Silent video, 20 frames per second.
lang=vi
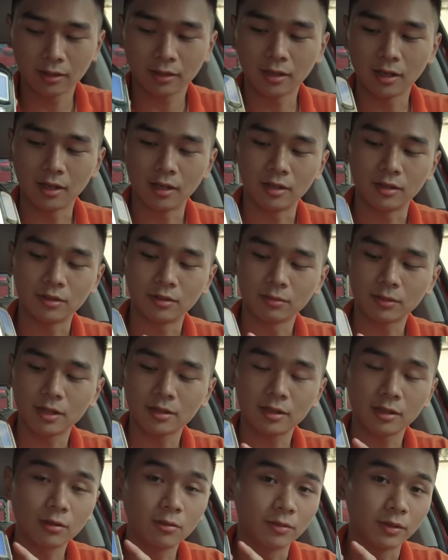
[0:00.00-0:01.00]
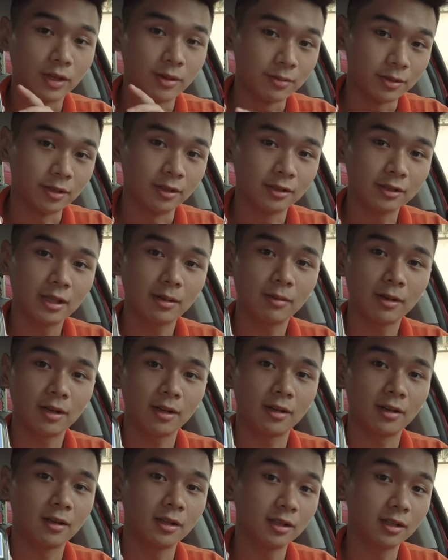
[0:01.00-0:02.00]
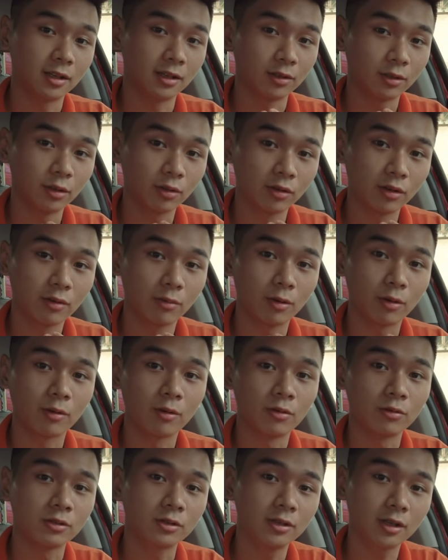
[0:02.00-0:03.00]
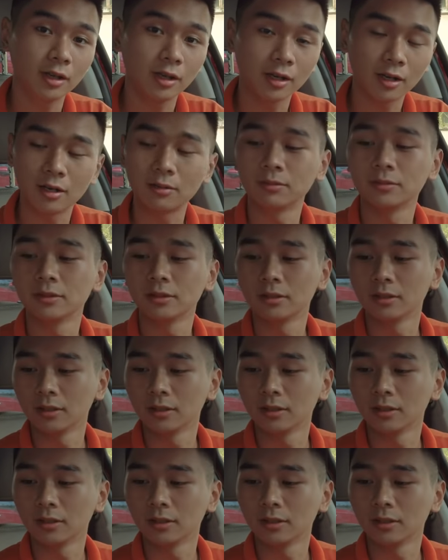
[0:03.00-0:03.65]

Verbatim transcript: để chúng ta sẽ cùng kiểm chứng xem là hơi thở của tôi có nồng độ cồn trước hay không.